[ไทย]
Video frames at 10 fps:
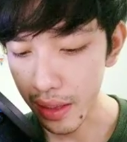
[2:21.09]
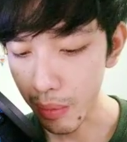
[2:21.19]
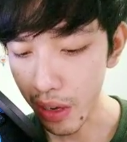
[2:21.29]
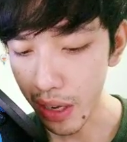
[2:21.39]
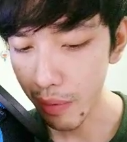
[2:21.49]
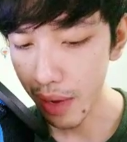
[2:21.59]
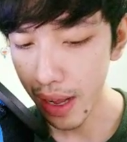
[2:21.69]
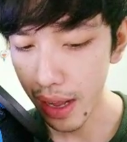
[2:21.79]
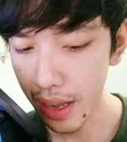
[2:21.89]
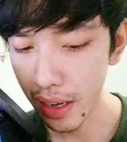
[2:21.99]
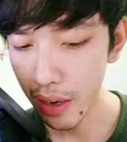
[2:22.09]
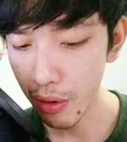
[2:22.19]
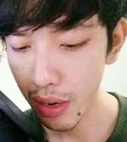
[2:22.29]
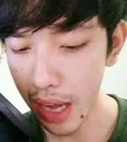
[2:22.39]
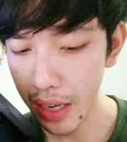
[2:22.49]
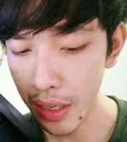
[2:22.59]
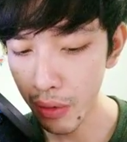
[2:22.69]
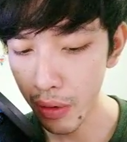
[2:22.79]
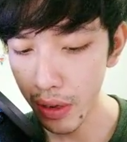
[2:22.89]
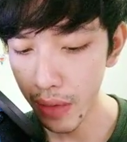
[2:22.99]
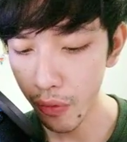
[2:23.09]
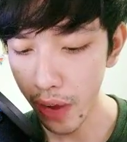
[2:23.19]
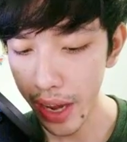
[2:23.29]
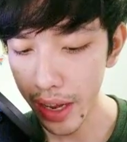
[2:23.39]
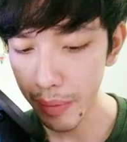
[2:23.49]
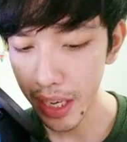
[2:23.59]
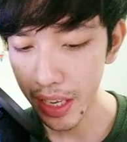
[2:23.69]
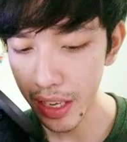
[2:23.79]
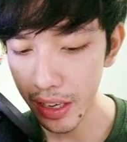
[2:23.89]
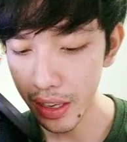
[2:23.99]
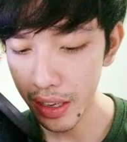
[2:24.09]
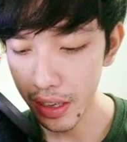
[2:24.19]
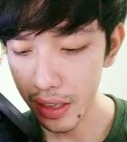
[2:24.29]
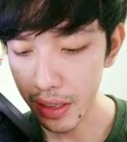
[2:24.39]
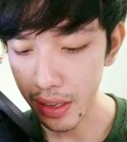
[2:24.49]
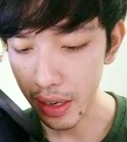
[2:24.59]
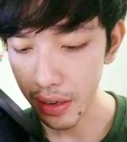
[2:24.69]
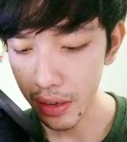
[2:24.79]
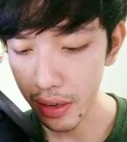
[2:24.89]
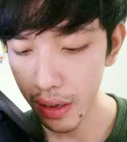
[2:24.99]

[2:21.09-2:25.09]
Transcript: แต่บอกเลยว่าในเรื่องของการฮิลแล้วก็ทีมไฟท์เนี่ยมันดีจัด